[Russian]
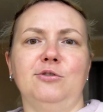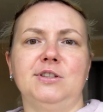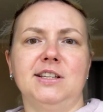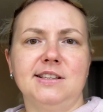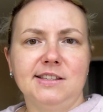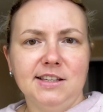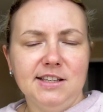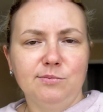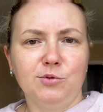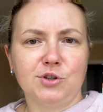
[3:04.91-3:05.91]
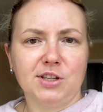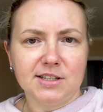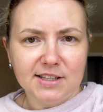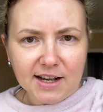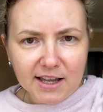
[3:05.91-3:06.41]
То есть, если ты не будешь
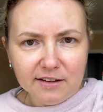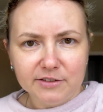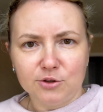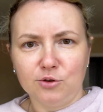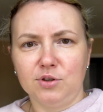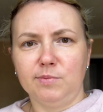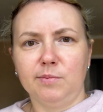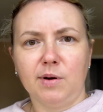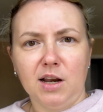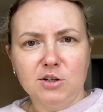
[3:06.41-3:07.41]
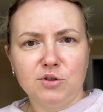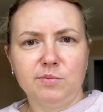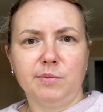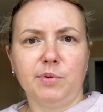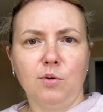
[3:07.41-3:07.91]
настаивать, что тебе болит, что
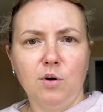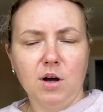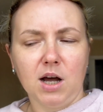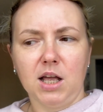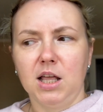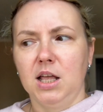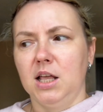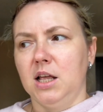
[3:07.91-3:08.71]
тебе плохо,